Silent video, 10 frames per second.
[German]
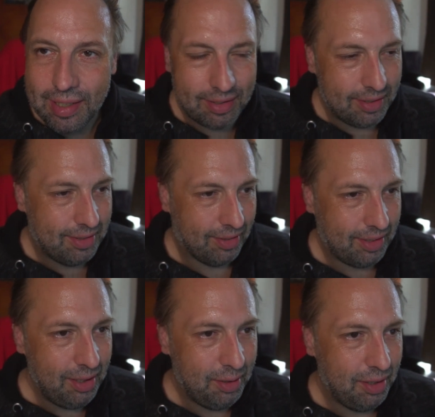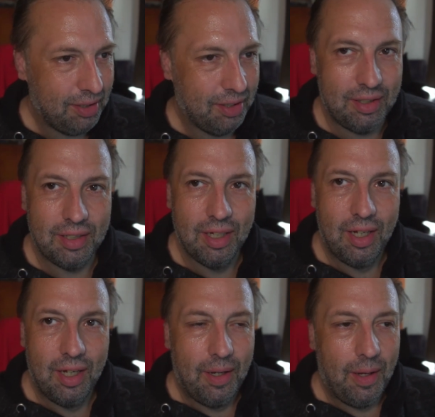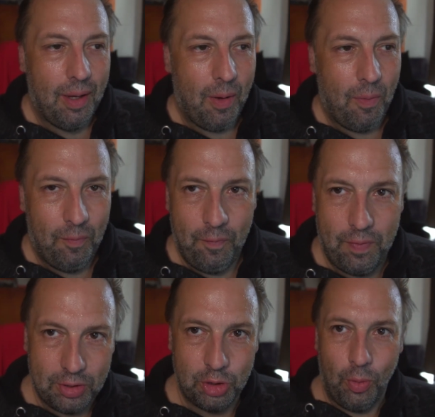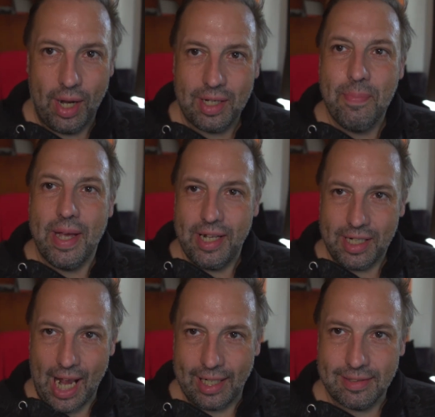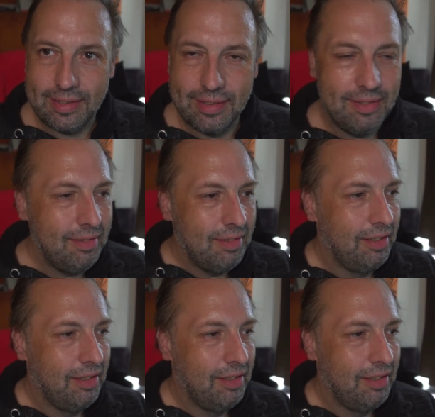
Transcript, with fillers: dass ich sage, ich, ich, ich versorge meine Katzen